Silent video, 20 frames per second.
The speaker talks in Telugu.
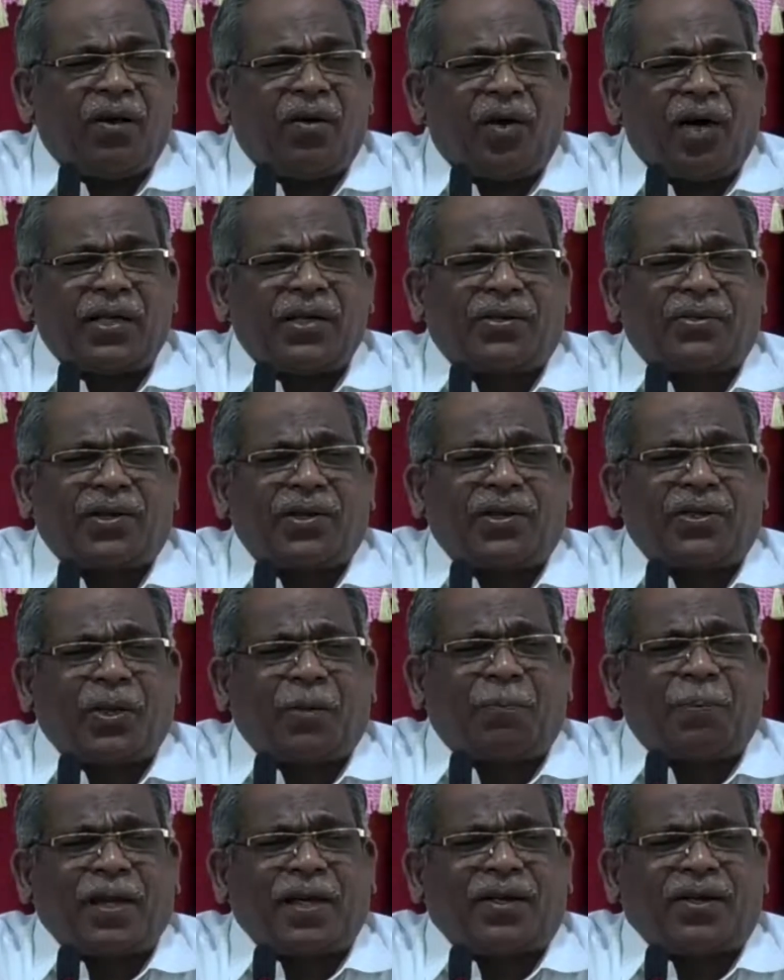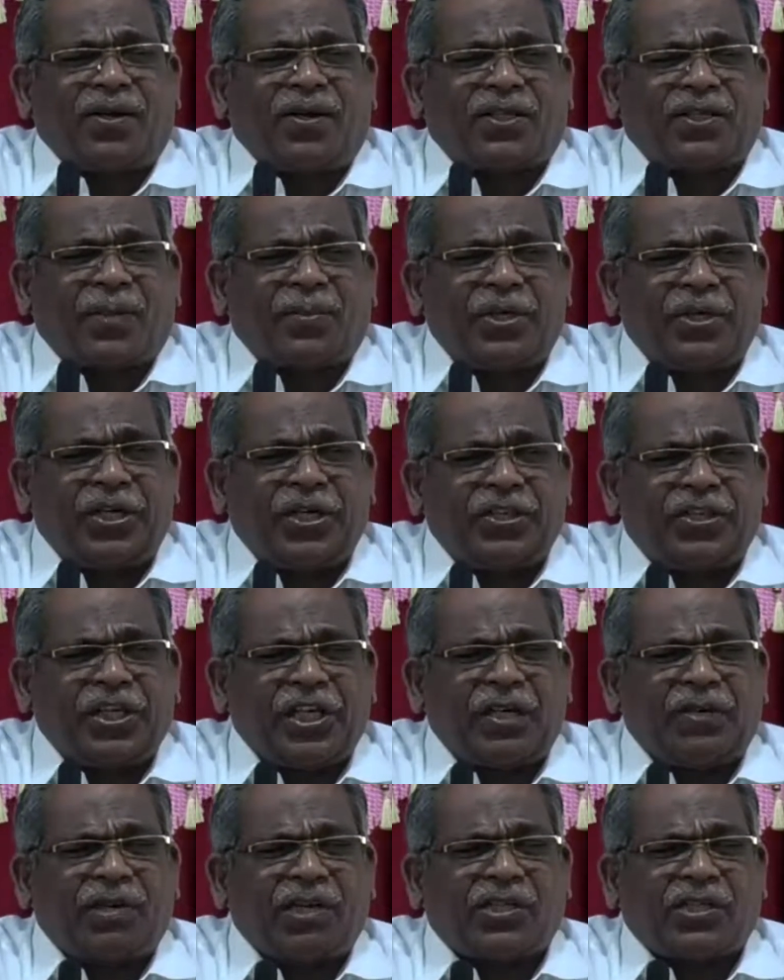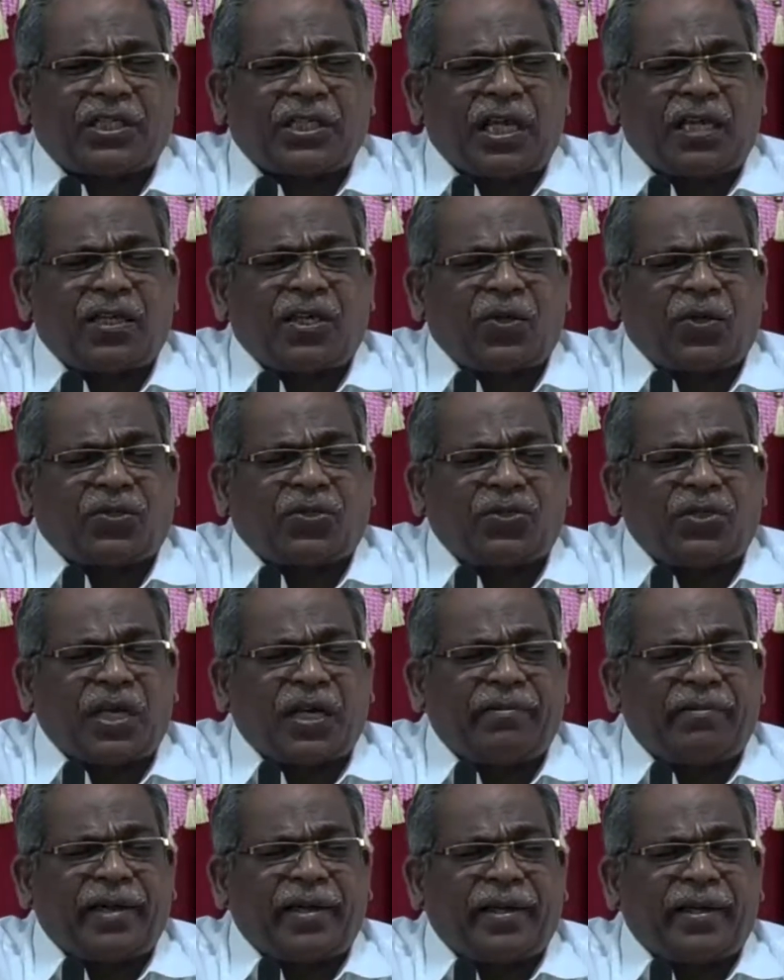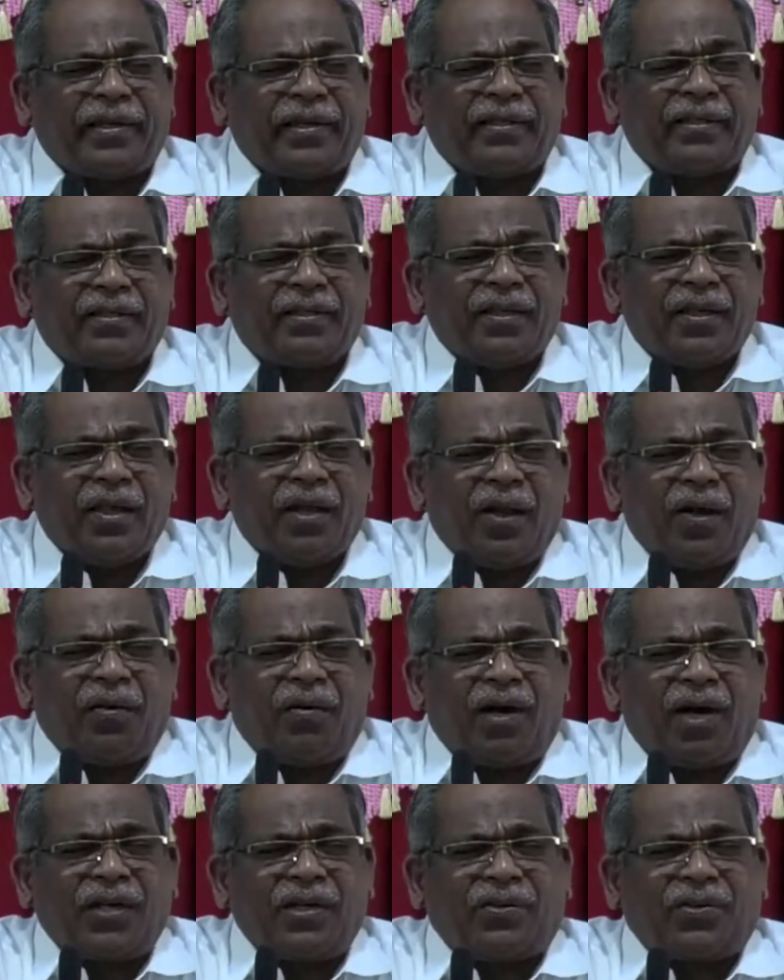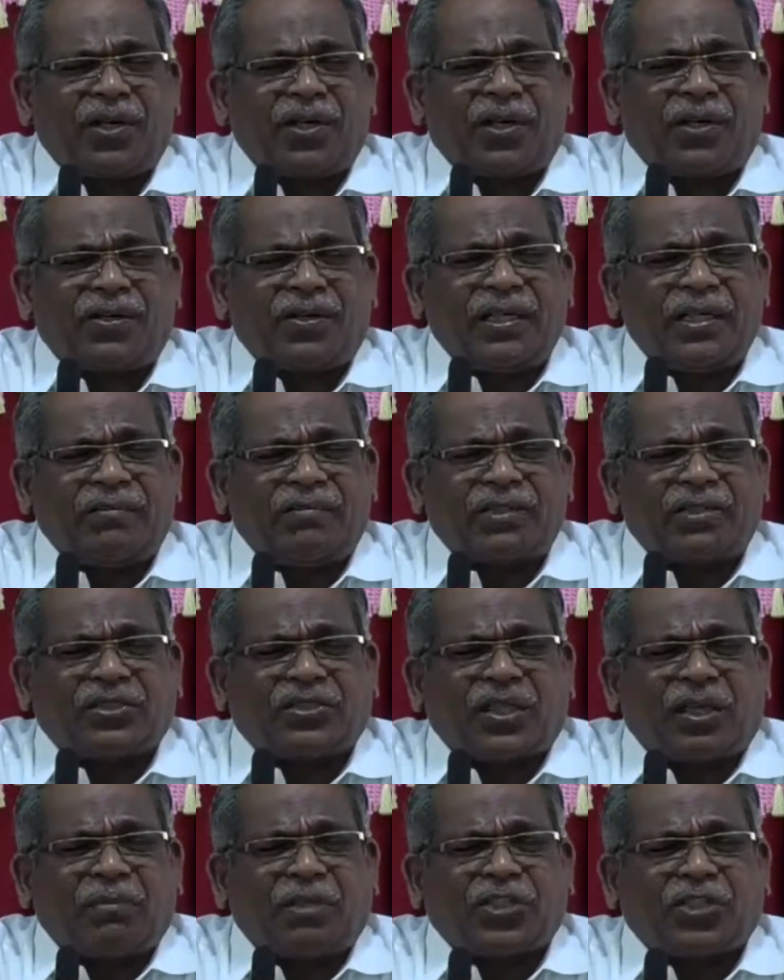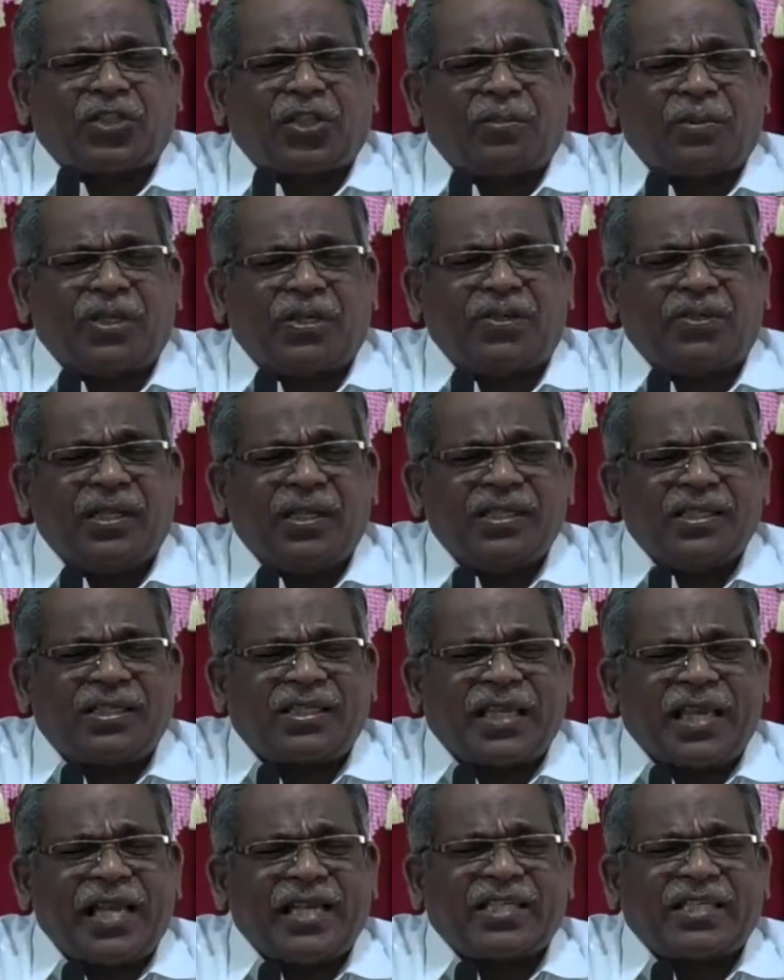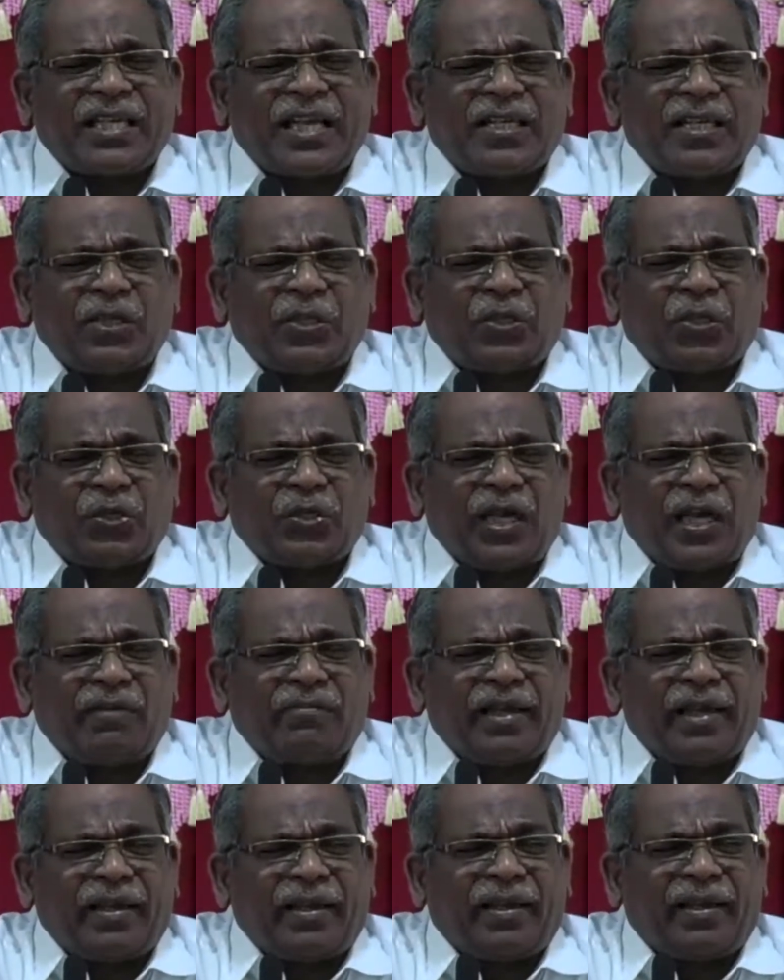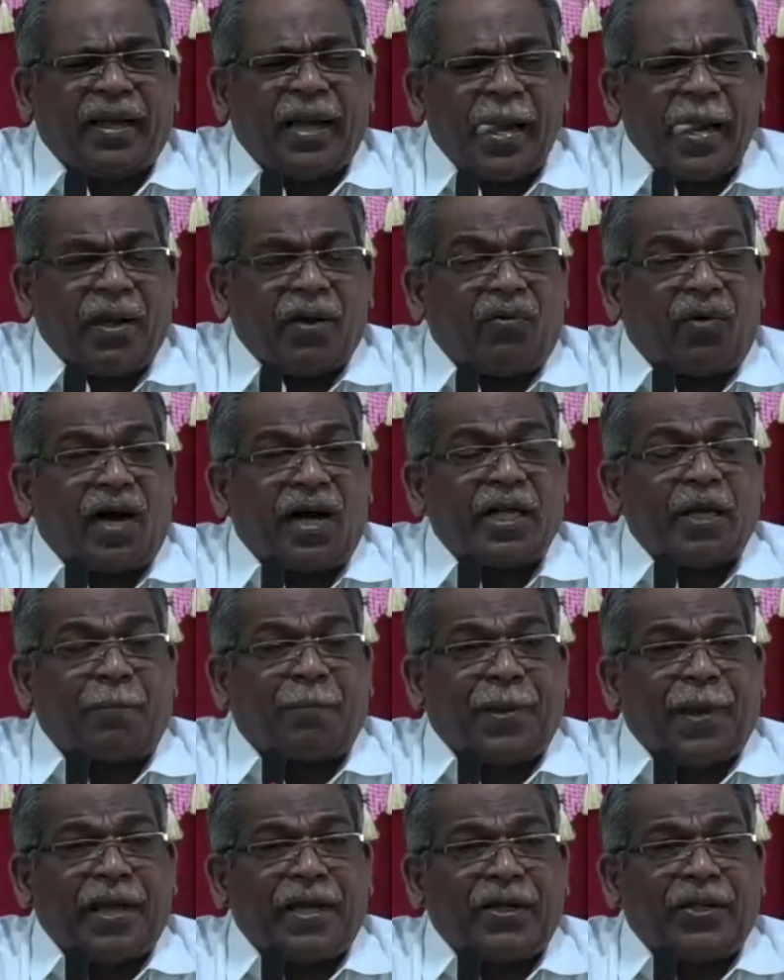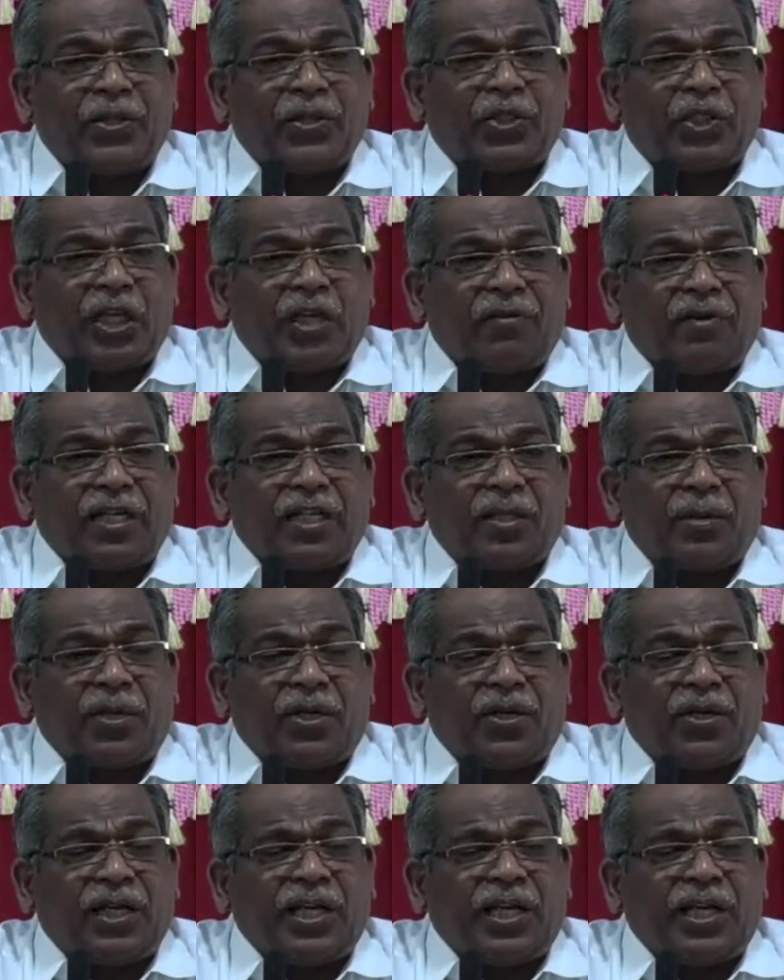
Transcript: వారి కొరకు పరలోకము నుండి దిగి వచ్చానంటున్నావే వారి కొరకు నీవు సమస్తమును చేశానంటున్నావే వారి పేర్లు జీవగ్రంథములో